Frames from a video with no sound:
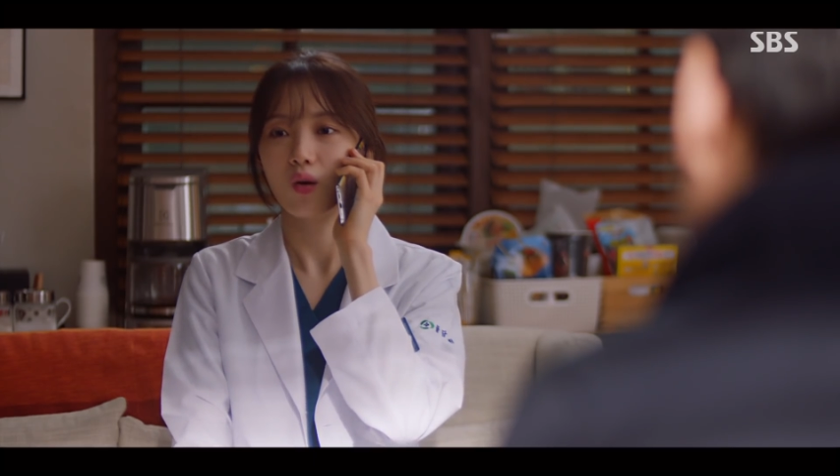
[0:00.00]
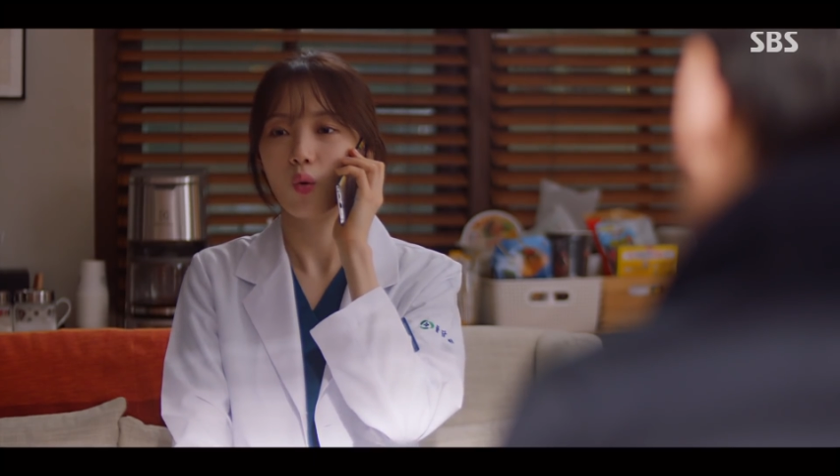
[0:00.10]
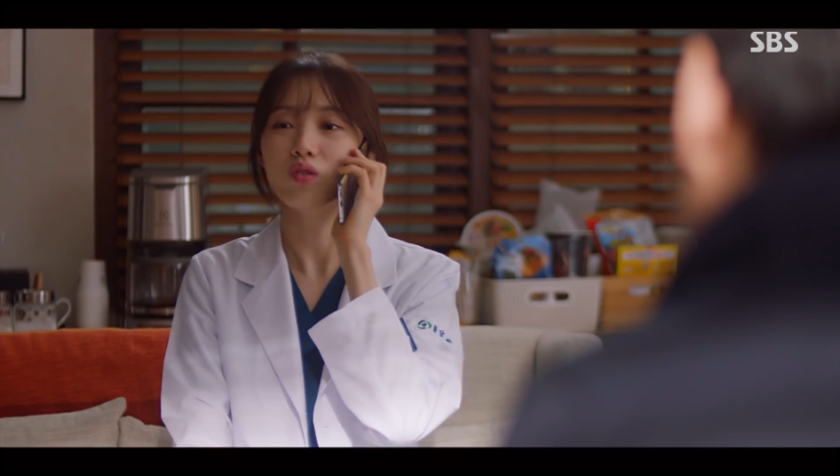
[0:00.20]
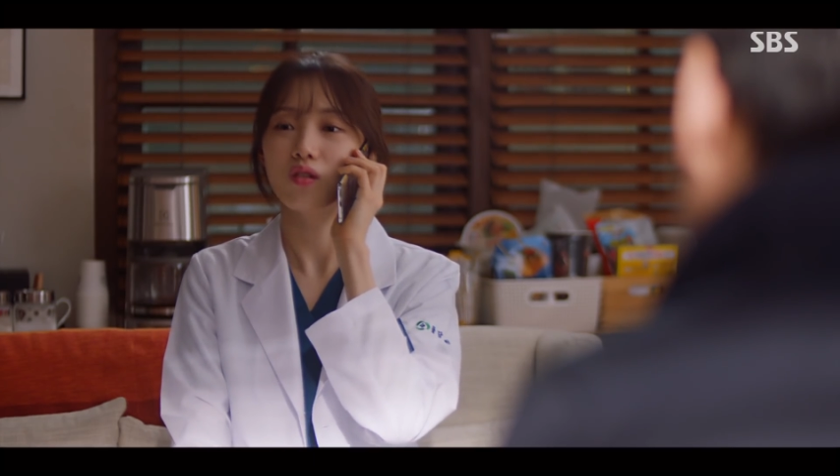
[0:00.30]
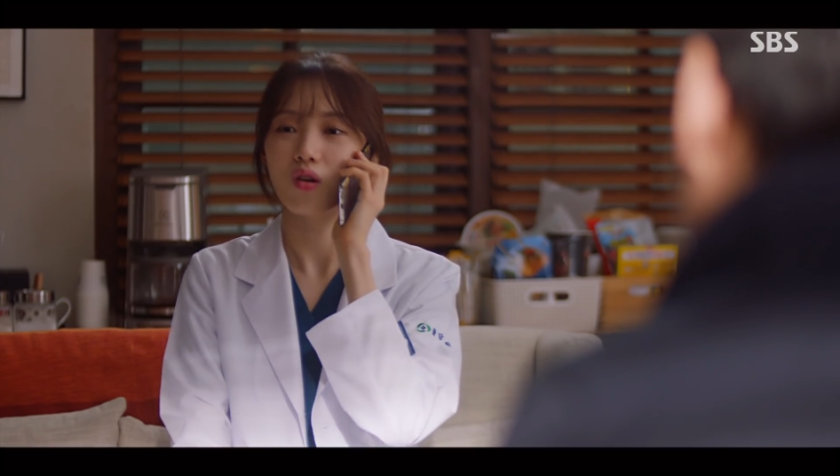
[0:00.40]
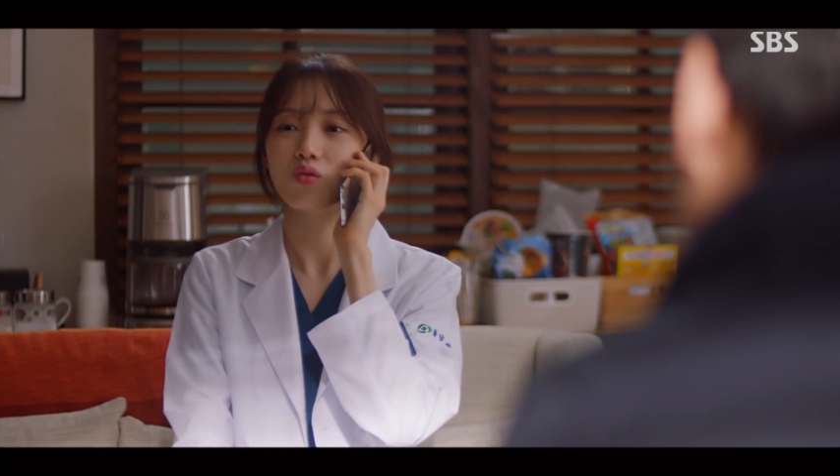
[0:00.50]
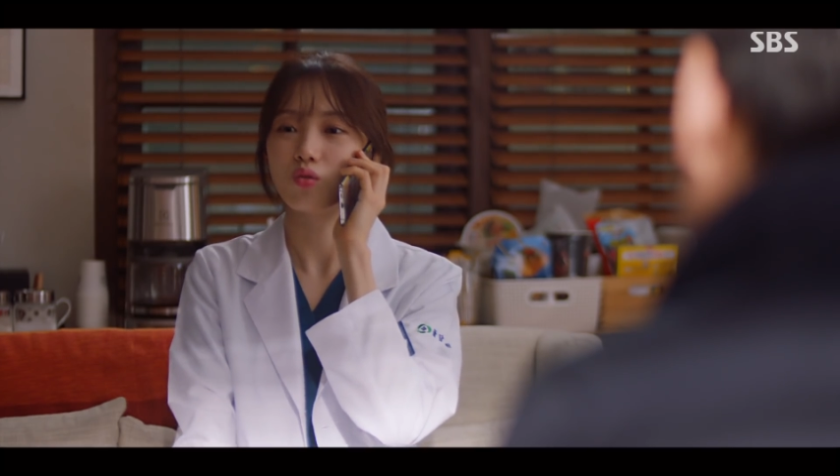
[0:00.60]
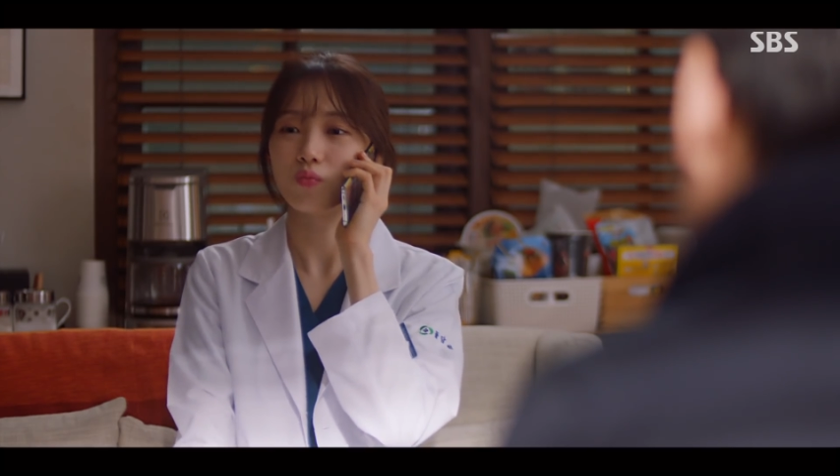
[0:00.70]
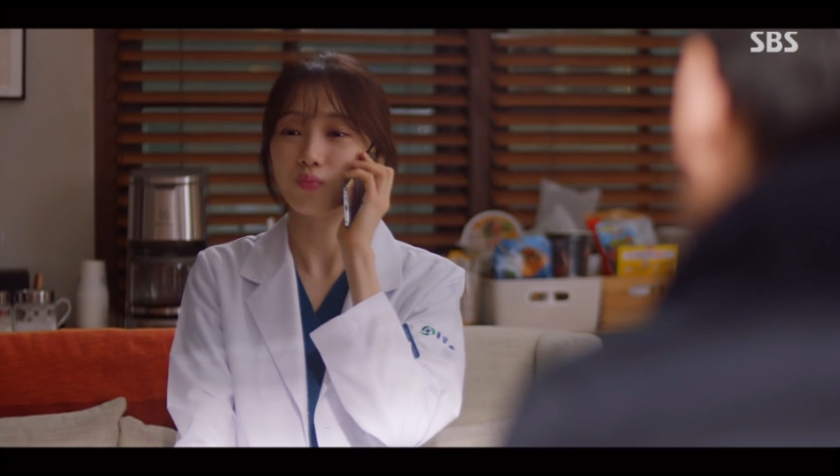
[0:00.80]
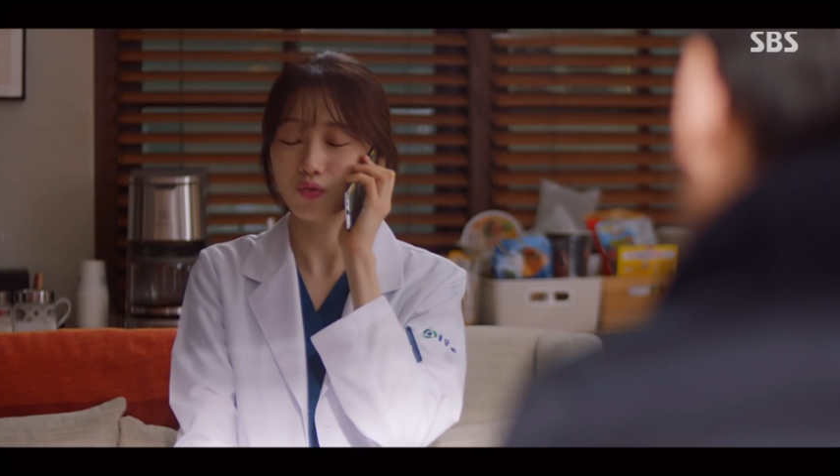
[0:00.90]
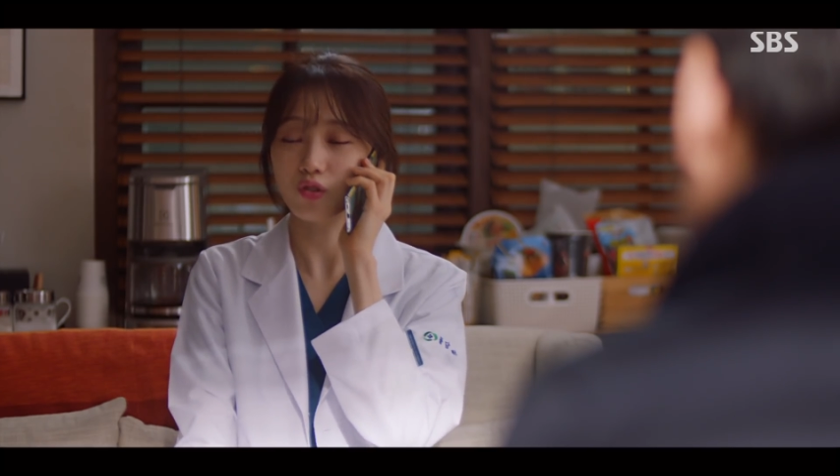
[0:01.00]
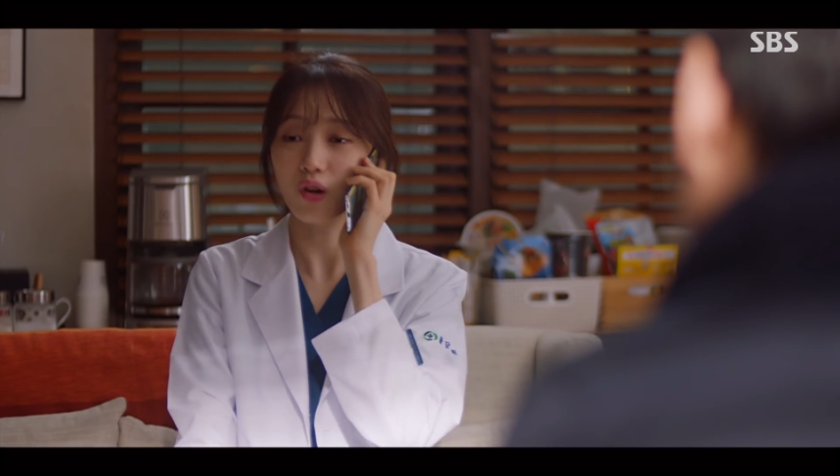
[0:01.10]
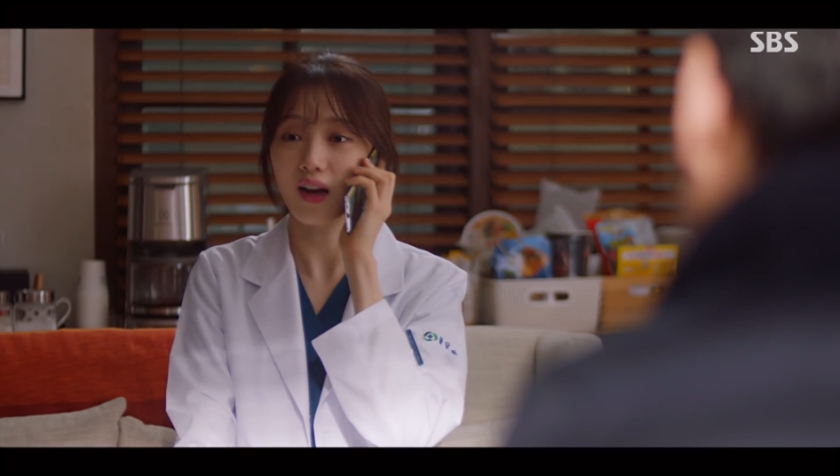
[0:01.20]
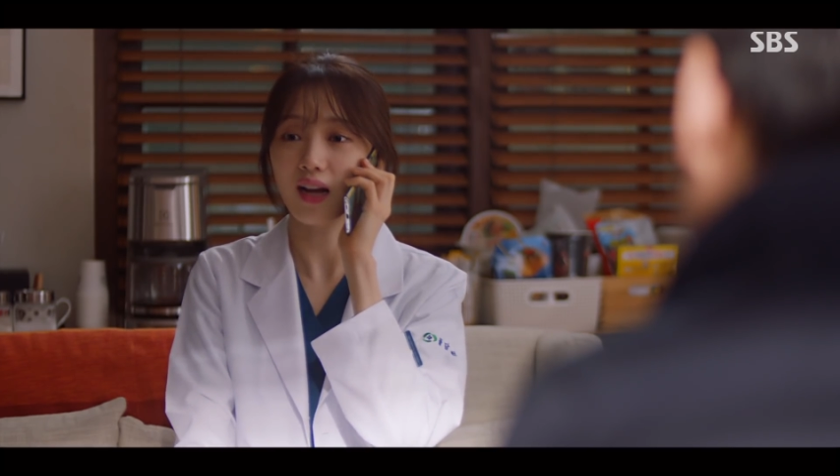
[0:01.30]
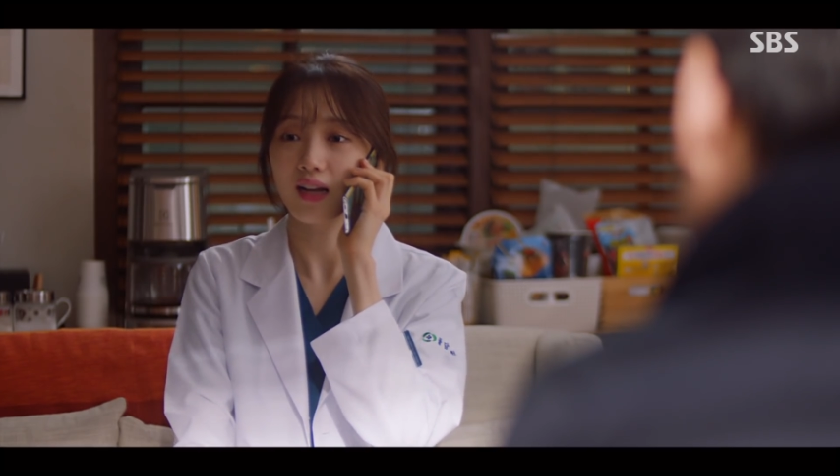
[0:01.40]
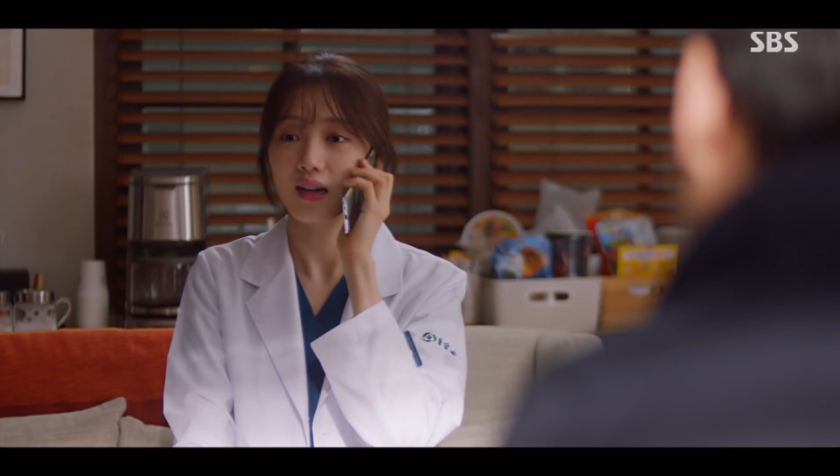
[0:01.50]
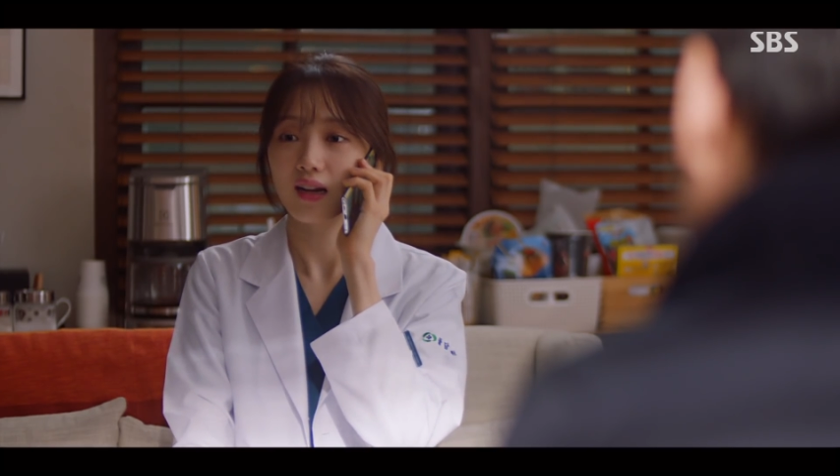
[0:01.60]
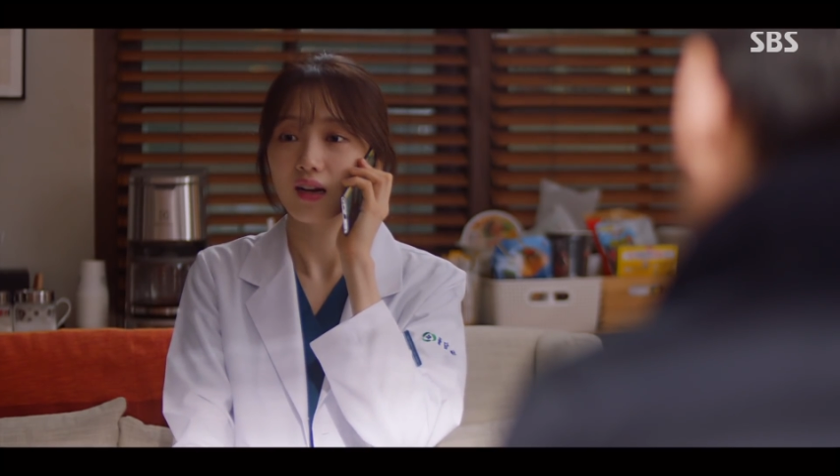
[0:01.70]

오늘 넌 좀 푹 쉬어라.